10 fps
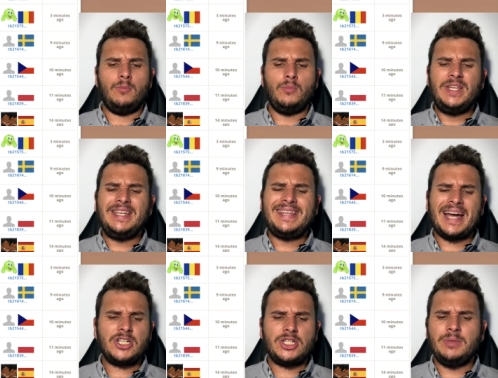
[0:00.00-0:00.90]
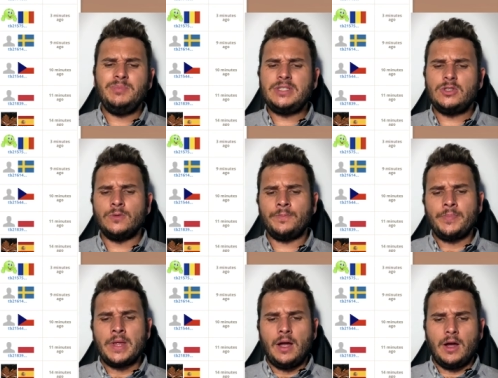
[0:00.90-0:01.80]
des tâches, des missions.
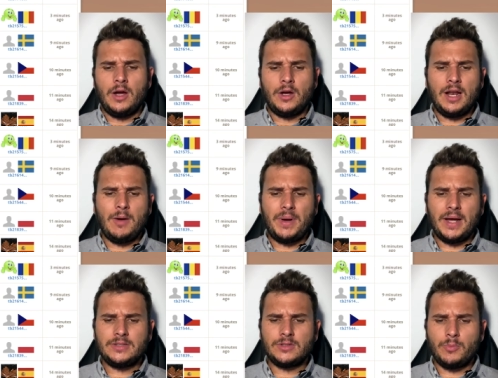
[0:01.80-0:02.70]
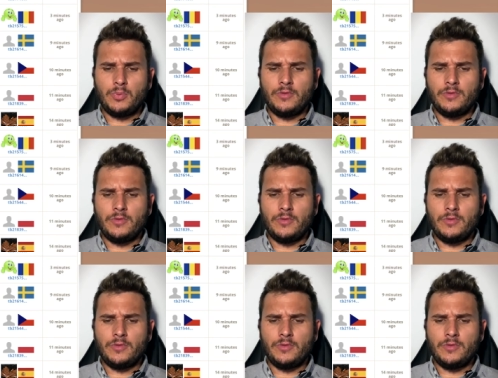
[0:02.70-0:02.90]
là par exemple, on